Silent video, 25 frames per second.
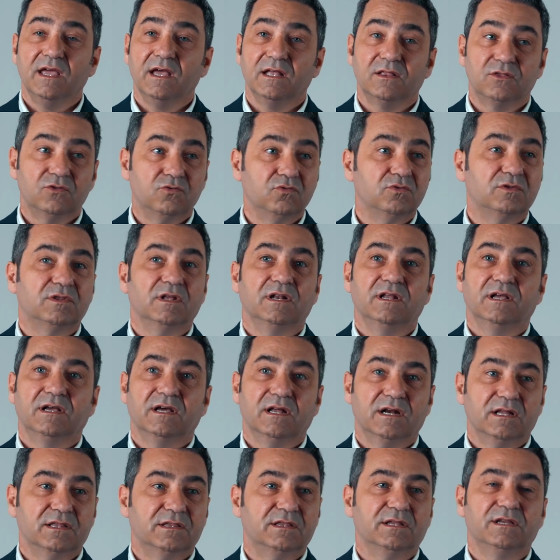ha tutte le
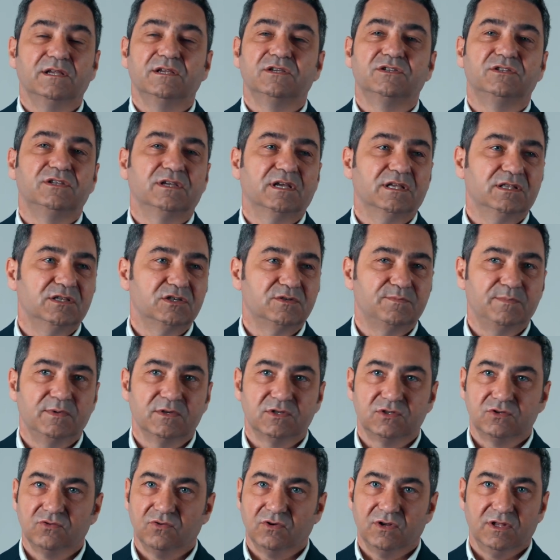caratteristiche di
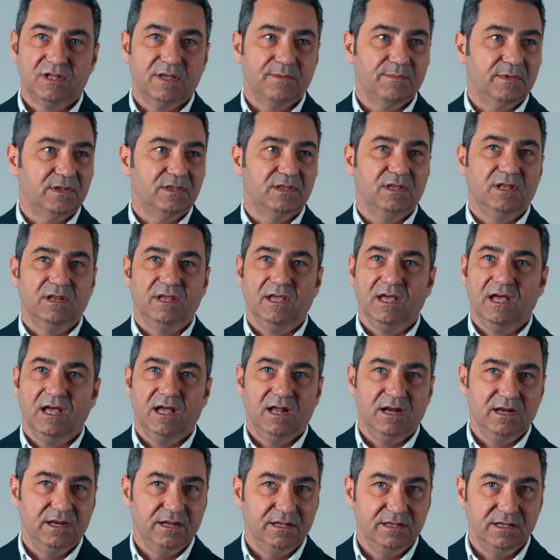spessore dei
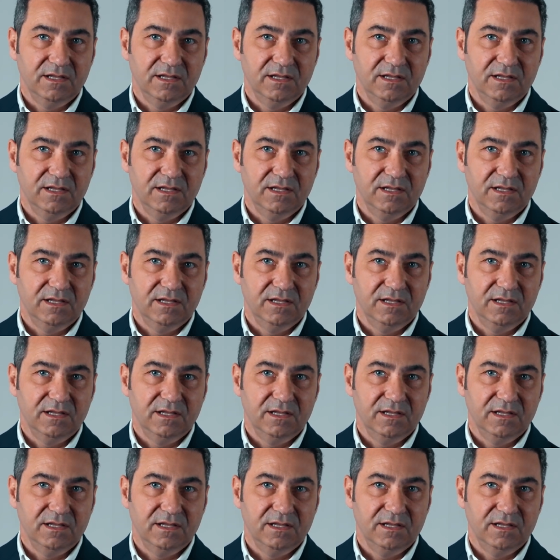materiali,